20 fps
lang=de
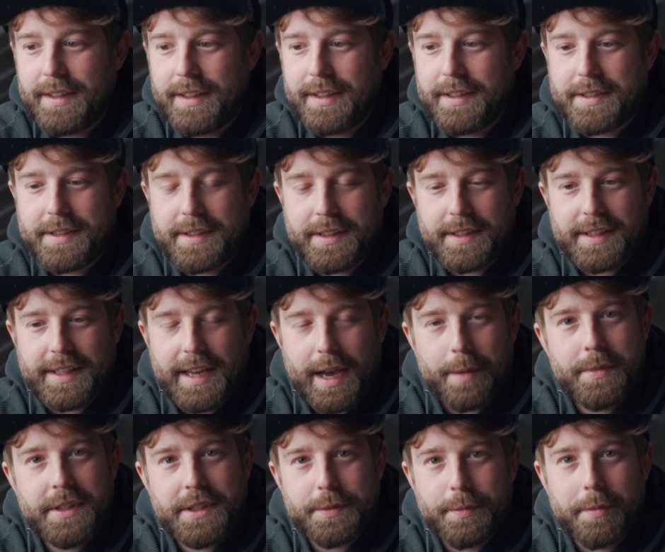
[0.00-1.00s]
Ich
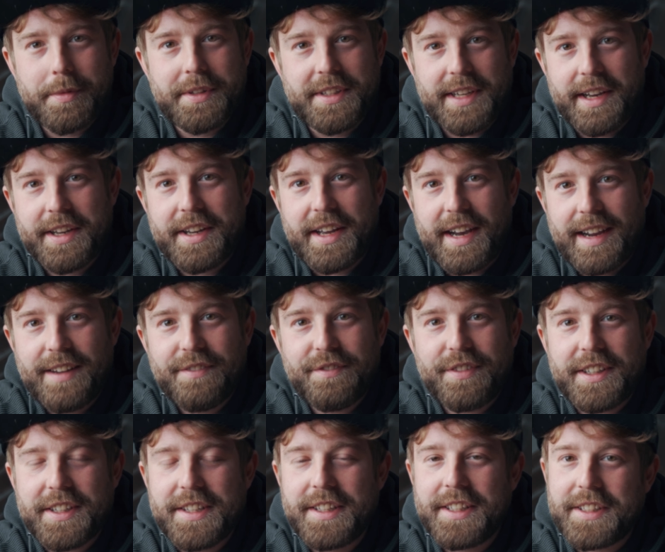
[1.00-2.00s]
kann mich momentan
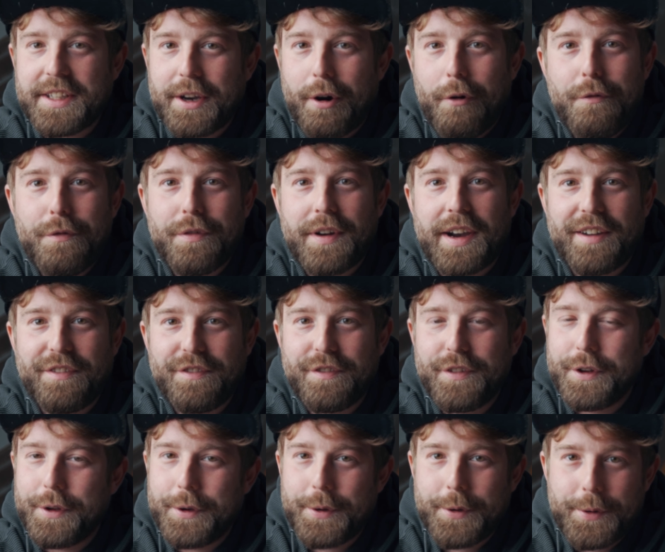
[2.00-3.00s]
einfach nicht
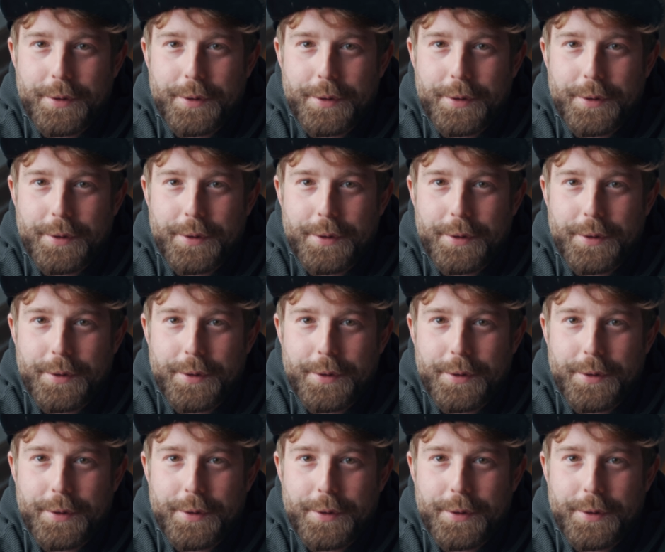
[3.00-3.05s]
aufraffen,